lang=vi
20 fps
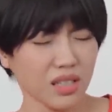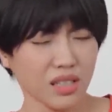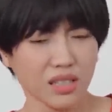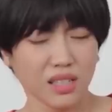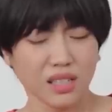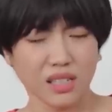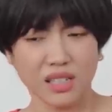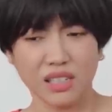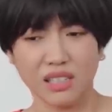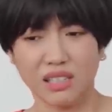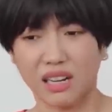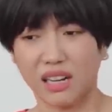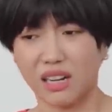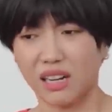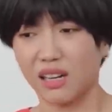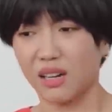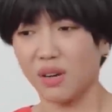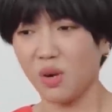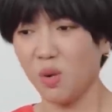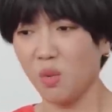Cái thằng
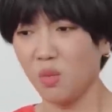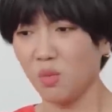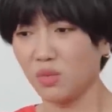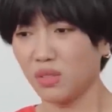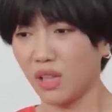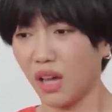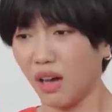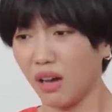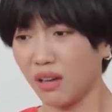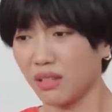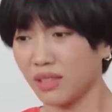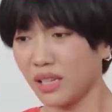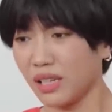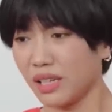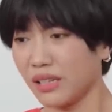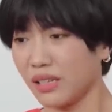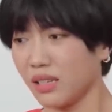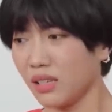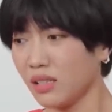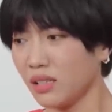này nó hung tợn
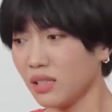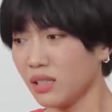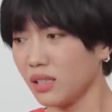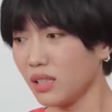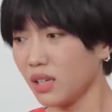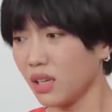thiệt chứ